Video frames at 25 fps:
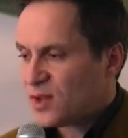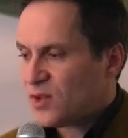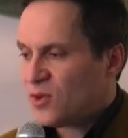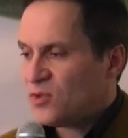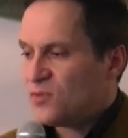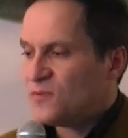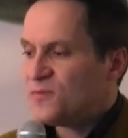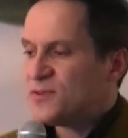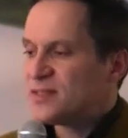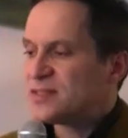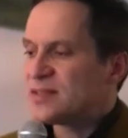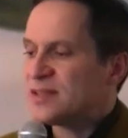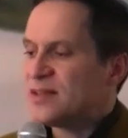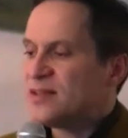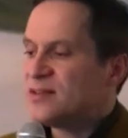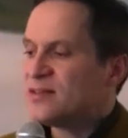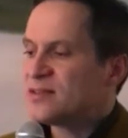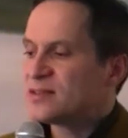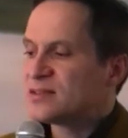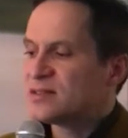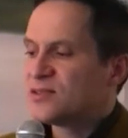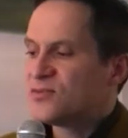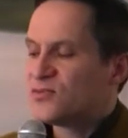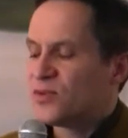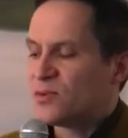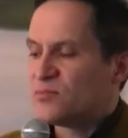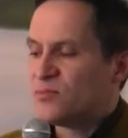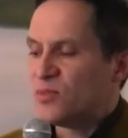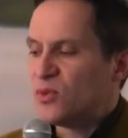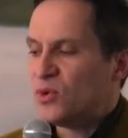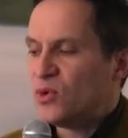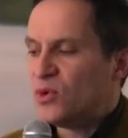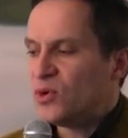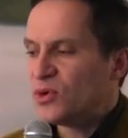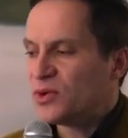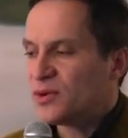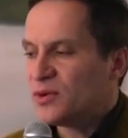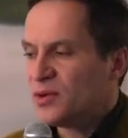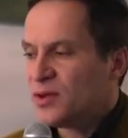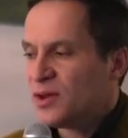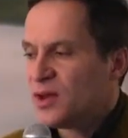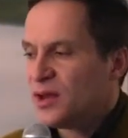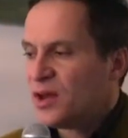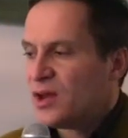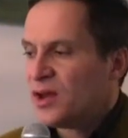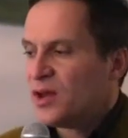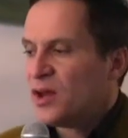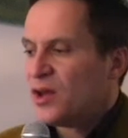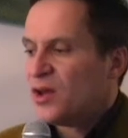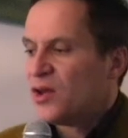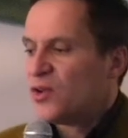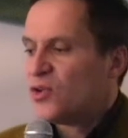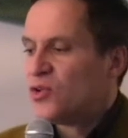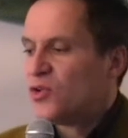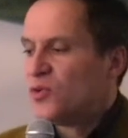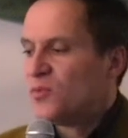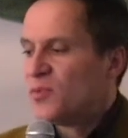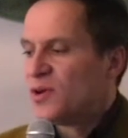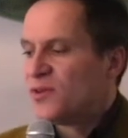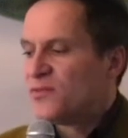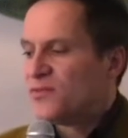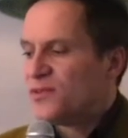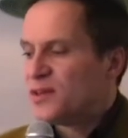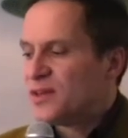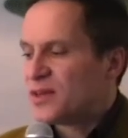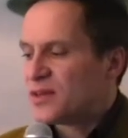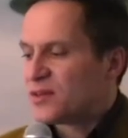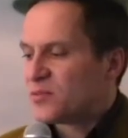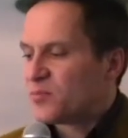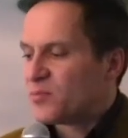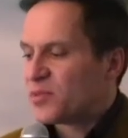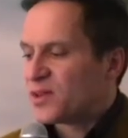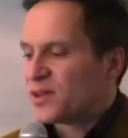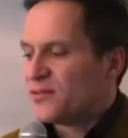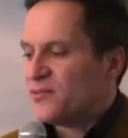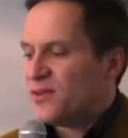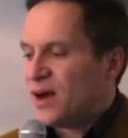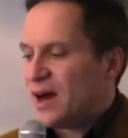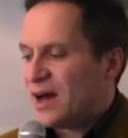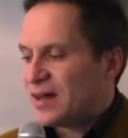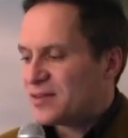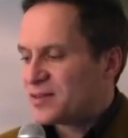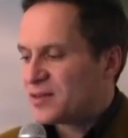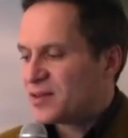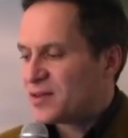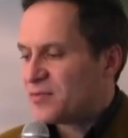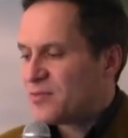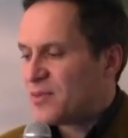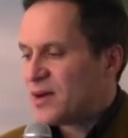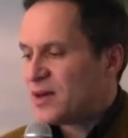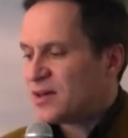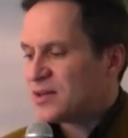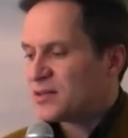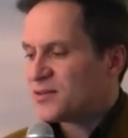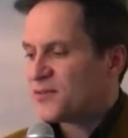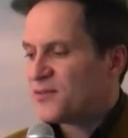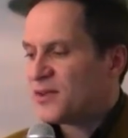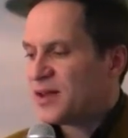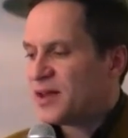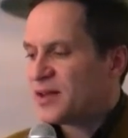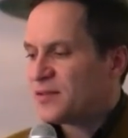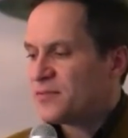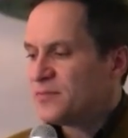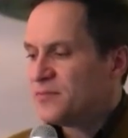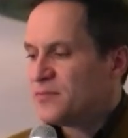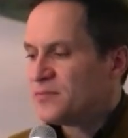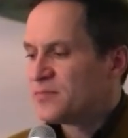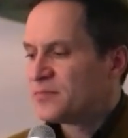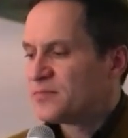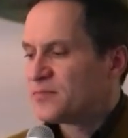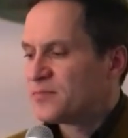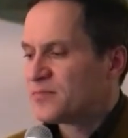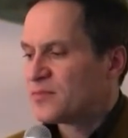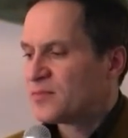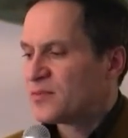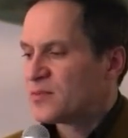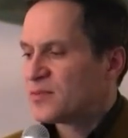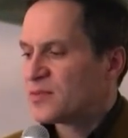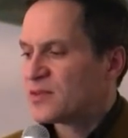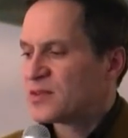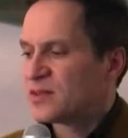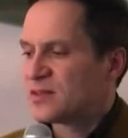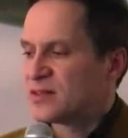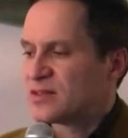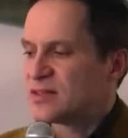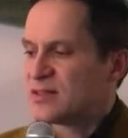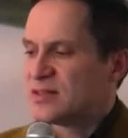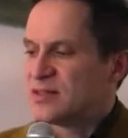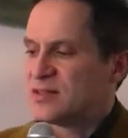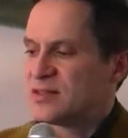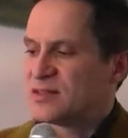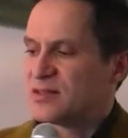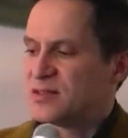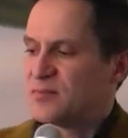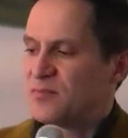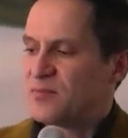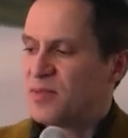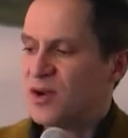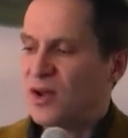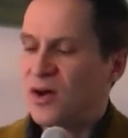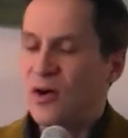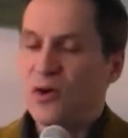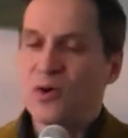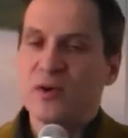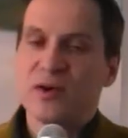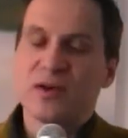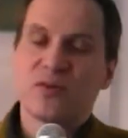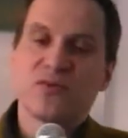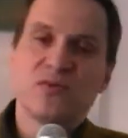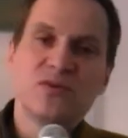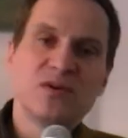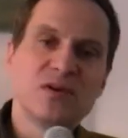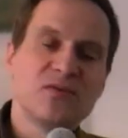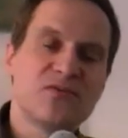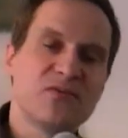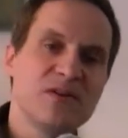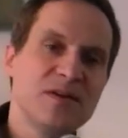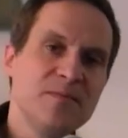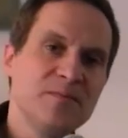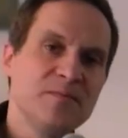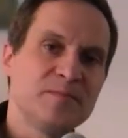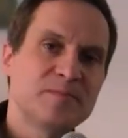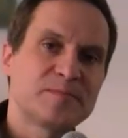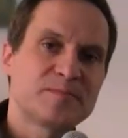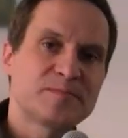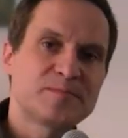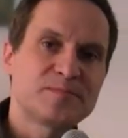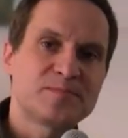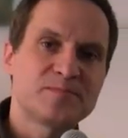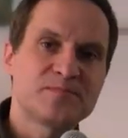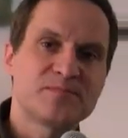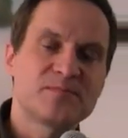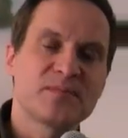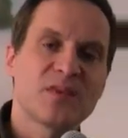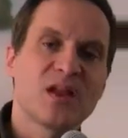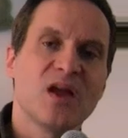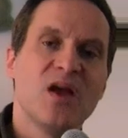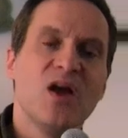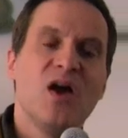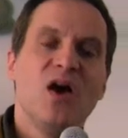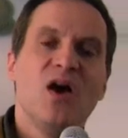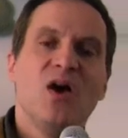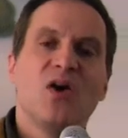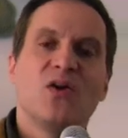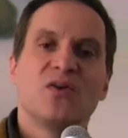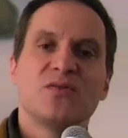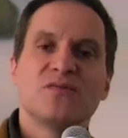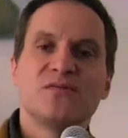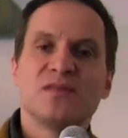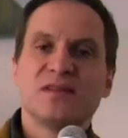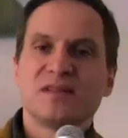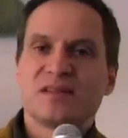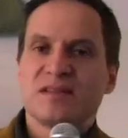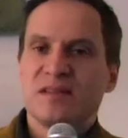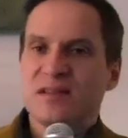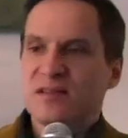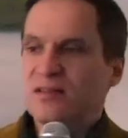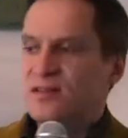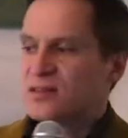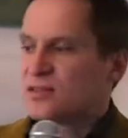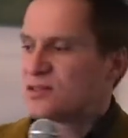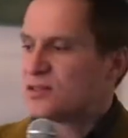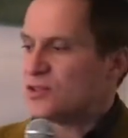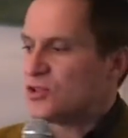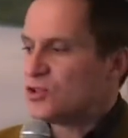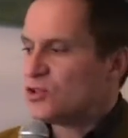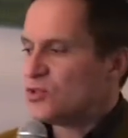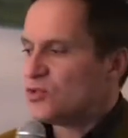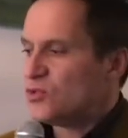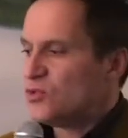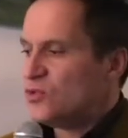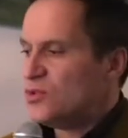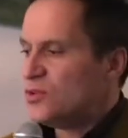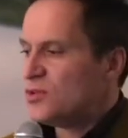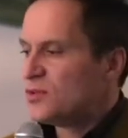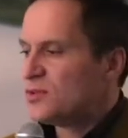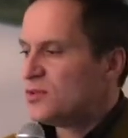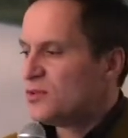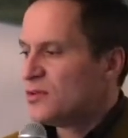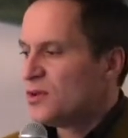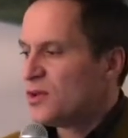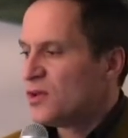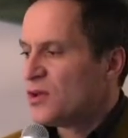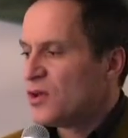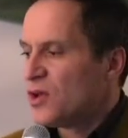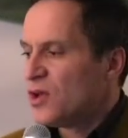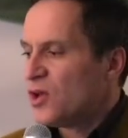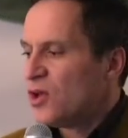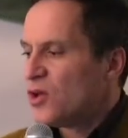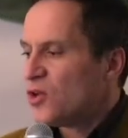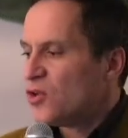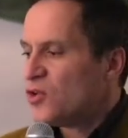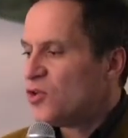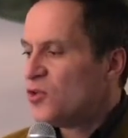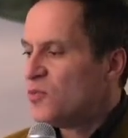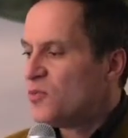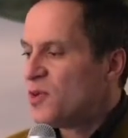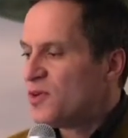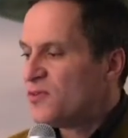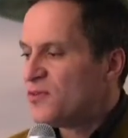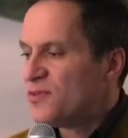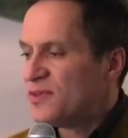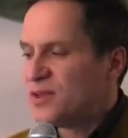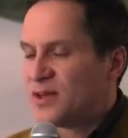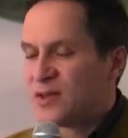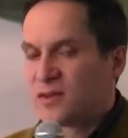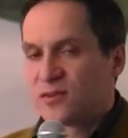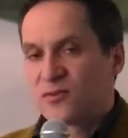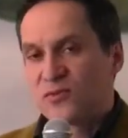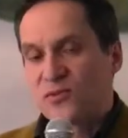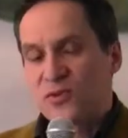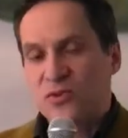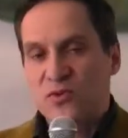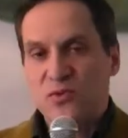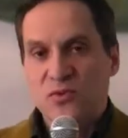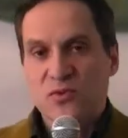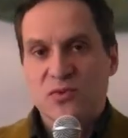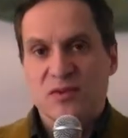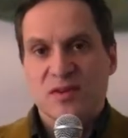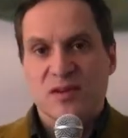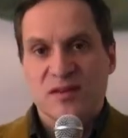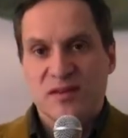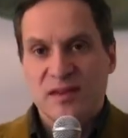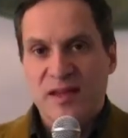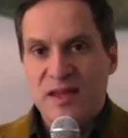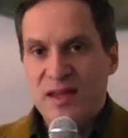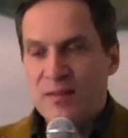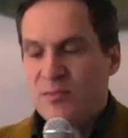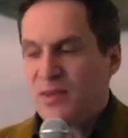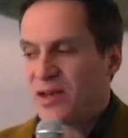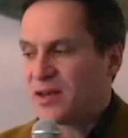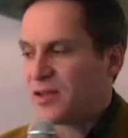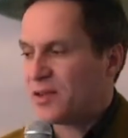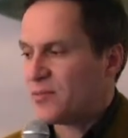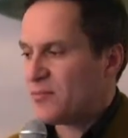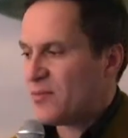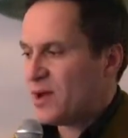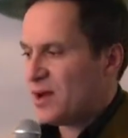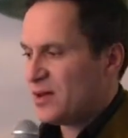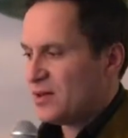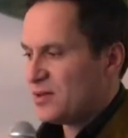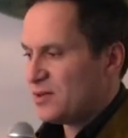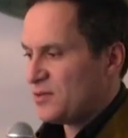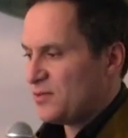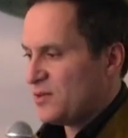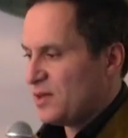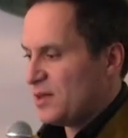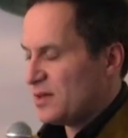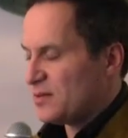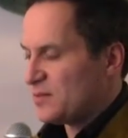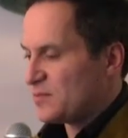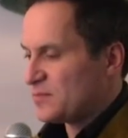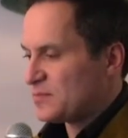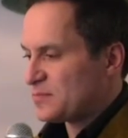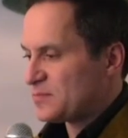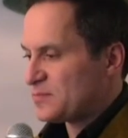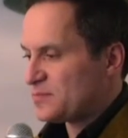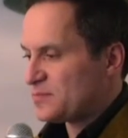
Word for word: Und wir sehen, dass die Vermögen überwiegend privat gemacht werden. Das ist die blaue Kurve. Und wir sehen, dass die Schulden überwiegend von Unternehmen gemacht werden.